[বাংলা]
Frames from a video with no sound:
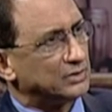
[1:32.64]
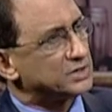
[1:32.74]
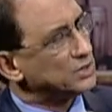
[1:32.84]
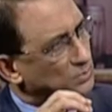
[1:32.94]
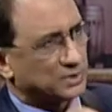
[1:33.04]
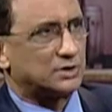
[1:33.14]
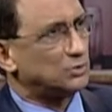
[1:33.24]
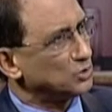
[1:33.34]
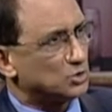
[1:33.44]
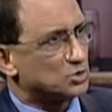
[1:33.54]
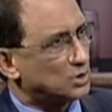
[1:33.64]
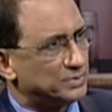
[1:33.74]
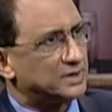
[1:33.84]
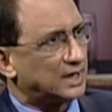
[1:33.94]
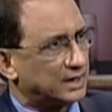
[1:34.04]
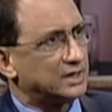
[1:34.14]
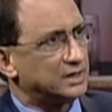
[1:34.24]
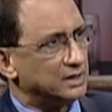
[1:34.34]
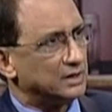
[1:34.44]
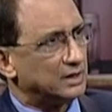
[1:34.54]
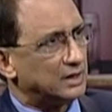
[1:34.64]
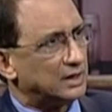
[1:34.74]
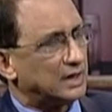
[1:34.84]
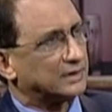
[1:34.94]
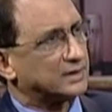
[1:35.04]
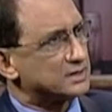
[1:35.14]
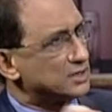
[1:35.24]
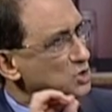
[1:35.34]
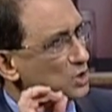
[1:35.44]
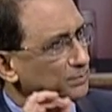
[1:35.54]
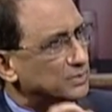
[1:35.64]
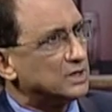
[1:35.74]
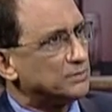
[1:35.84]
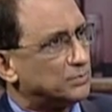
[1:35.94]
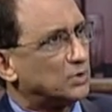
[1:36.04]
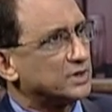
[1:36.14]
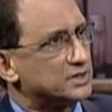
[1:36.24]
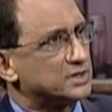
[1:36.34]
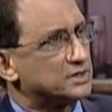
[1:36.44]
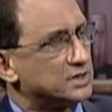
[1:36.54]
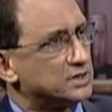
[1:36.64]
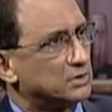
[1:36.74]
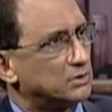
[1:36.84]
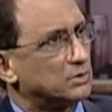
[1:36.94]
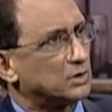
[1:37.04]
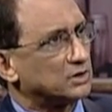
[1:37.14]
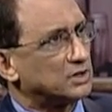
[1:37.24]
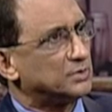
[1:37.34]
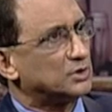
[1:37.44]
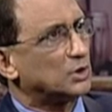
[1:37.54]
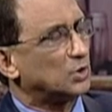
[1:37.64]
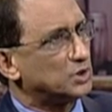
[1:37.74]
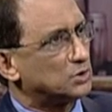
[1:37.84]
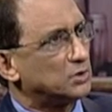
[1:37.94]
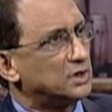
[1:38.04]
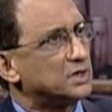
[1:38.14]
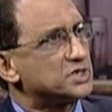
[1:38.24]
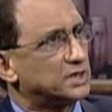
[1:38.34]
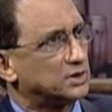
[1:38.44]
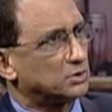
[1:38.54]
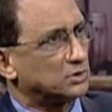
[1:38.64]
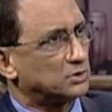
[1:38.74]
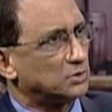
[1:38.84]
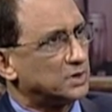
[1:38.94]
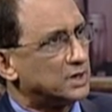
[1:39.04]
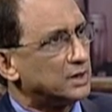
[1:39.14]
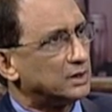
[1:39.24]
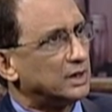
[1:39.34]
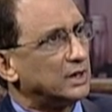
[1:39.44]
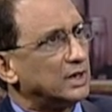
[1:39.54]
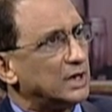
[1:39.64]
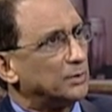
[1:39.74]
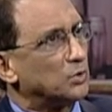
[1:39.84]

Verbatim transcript: সেই উপাদানগুলো তো সবই থাকেই আর তাছাড়া সব থেকে ইম্পর্ট্যান্ট যে জিনিস হলো রক্তের ভিতরে লোহিত কণিকা শ্বেত রক্তকণিকা এবং